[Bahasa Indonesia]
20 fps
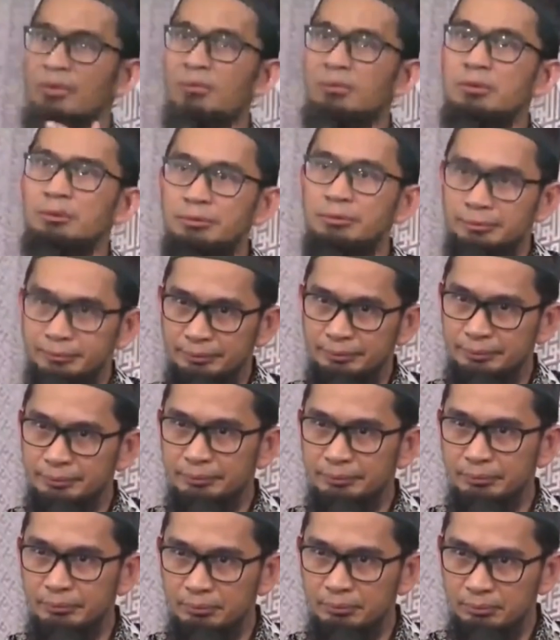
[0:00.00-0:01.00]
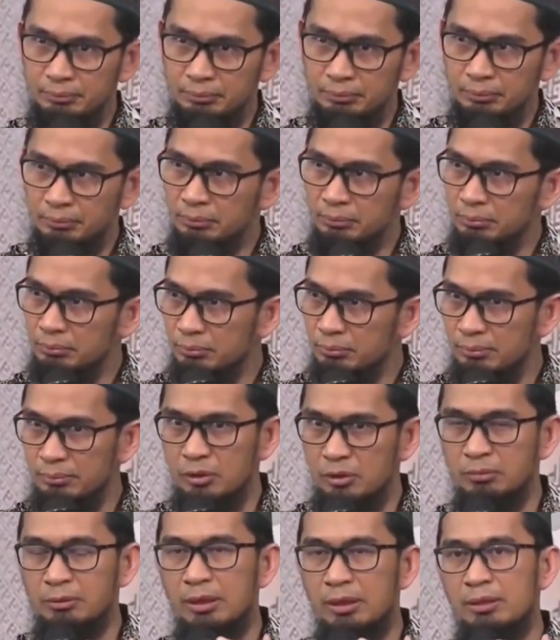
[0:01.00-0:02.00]
bertemu,
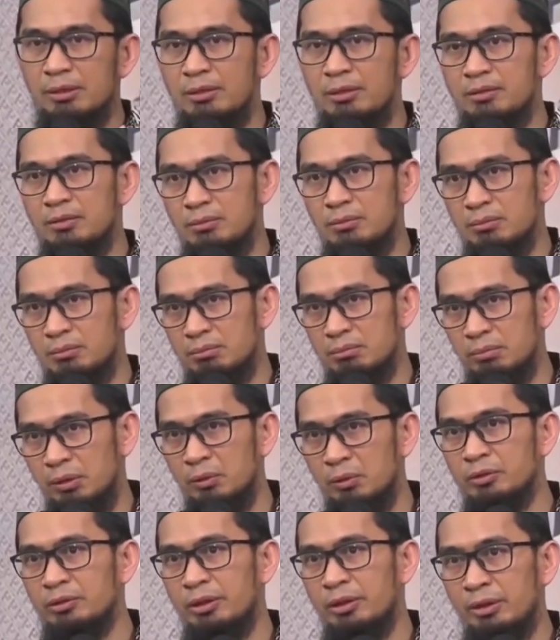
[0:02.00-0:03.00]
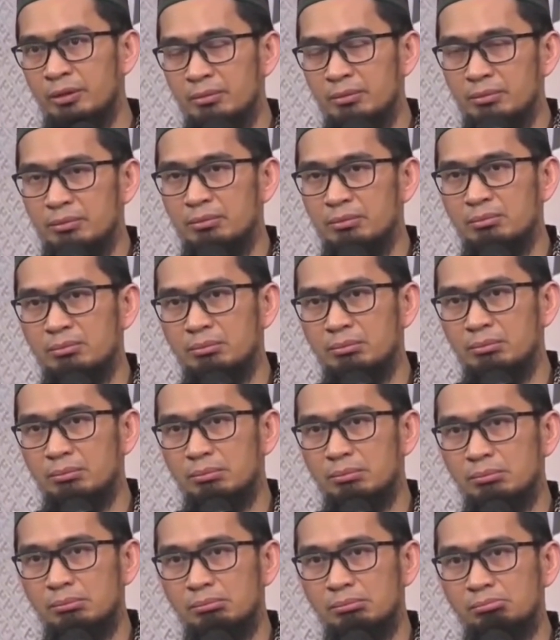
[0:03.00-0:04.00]
beliau menangis, peluk saya,
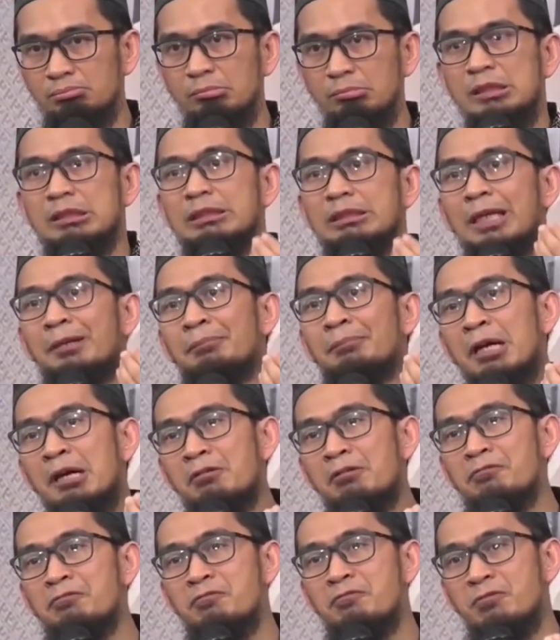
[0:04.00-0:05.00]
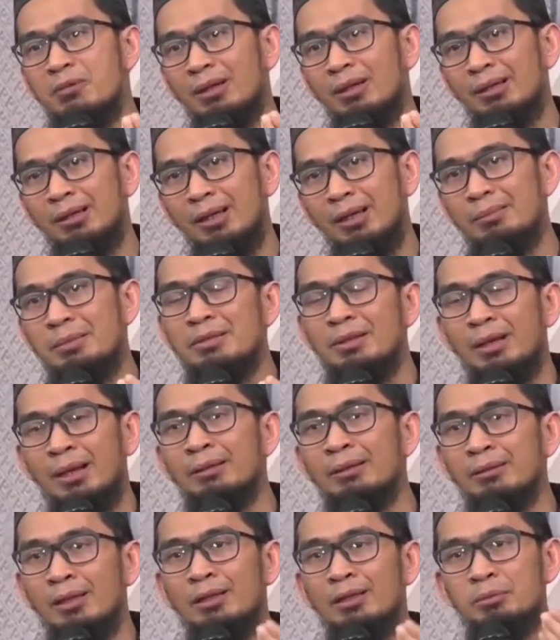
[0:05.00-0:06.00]
minta maaf, nggak bisa
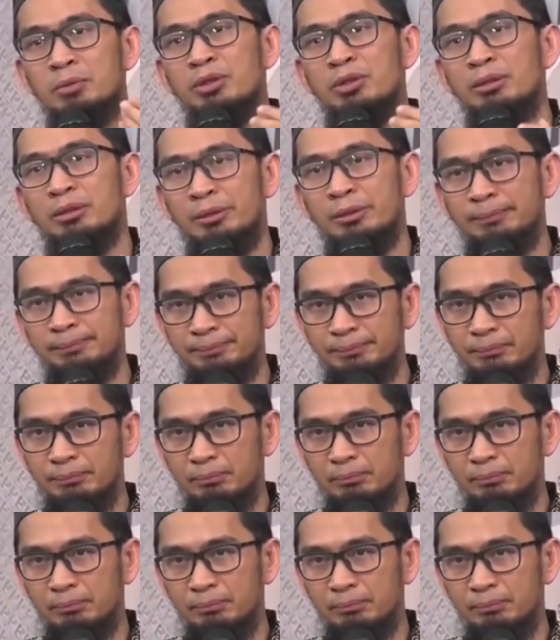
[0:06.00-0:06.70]
ngantar ke pesantren.